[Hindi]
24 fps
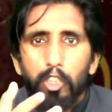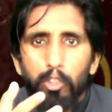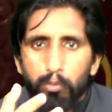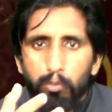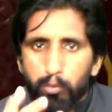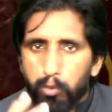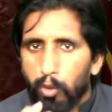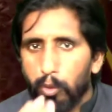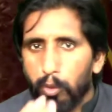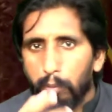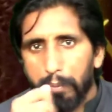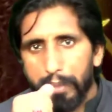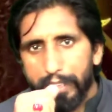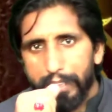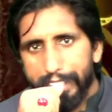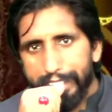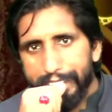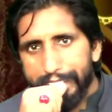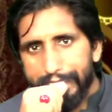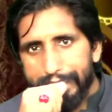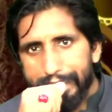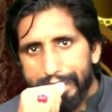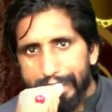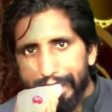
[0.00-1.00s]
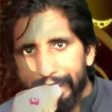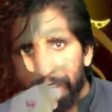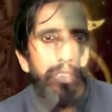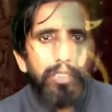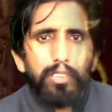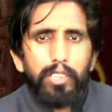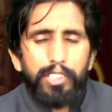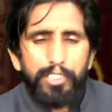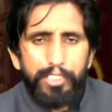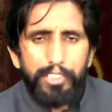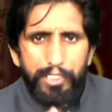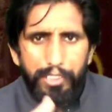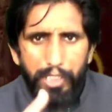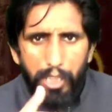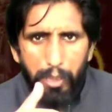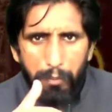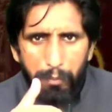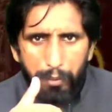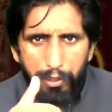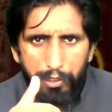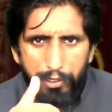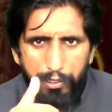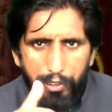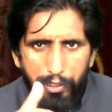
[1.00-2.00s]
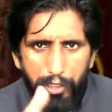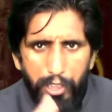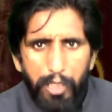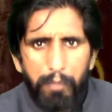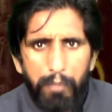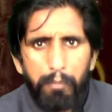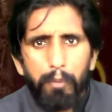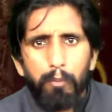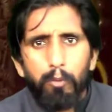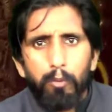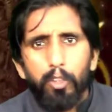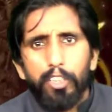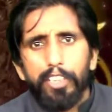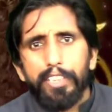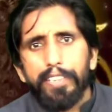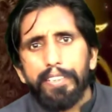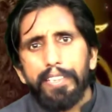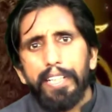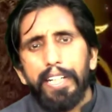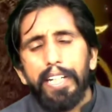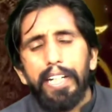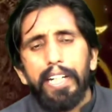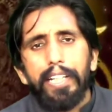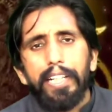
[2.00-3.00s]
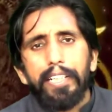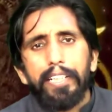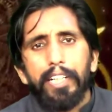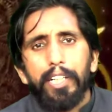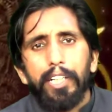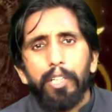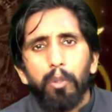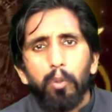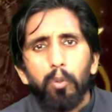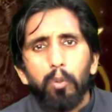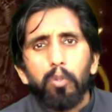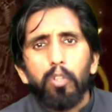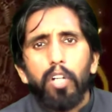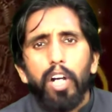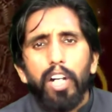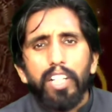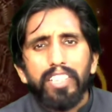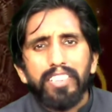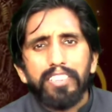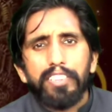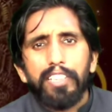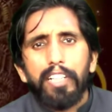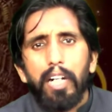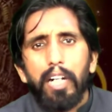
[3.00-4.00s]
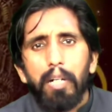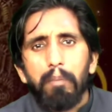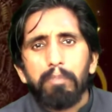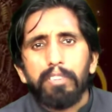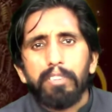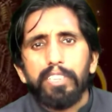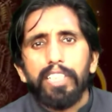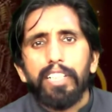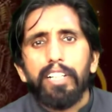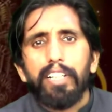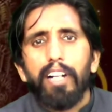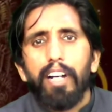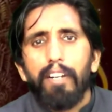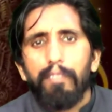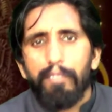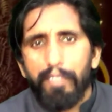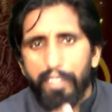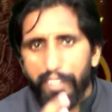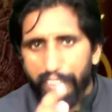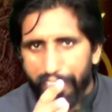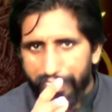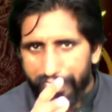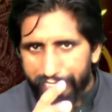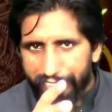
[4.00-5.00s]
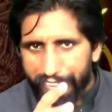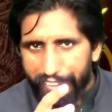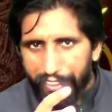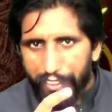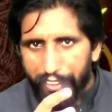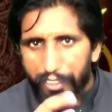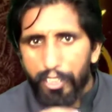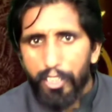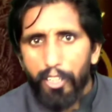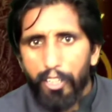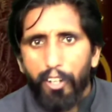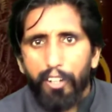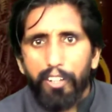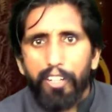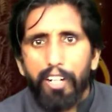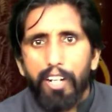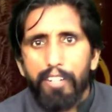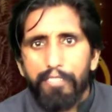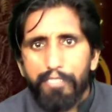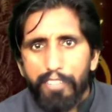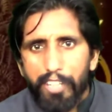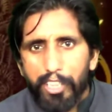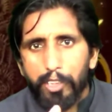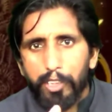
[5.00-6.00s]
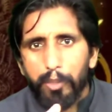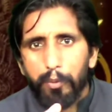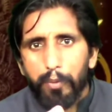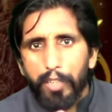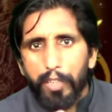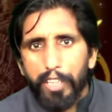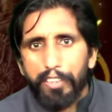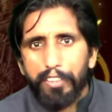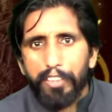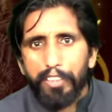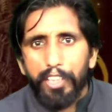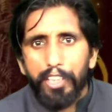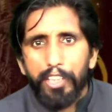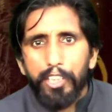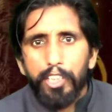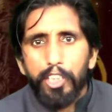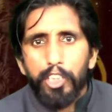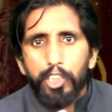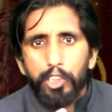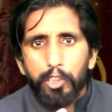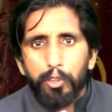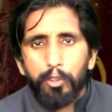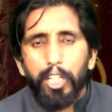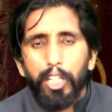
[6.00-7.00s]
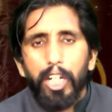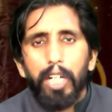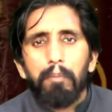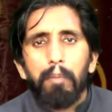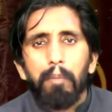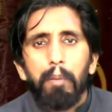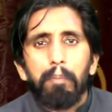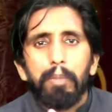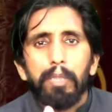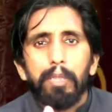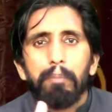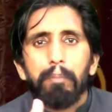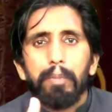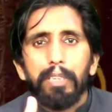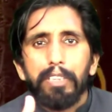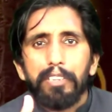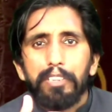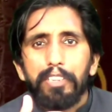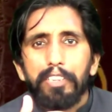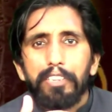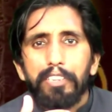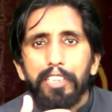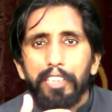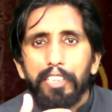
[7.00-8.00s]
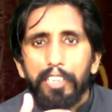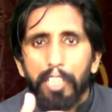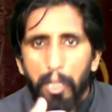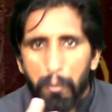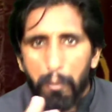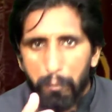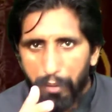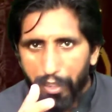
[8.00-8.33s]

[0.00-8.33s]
वो बदल देता है इस किताब के स्टार्ट में वो लिखता है कि लोग अक्सर हमसे खफा रहते हैं और खफा क्यों रहते हैं क्योंकि हम अपनी मर्ज़ी से काम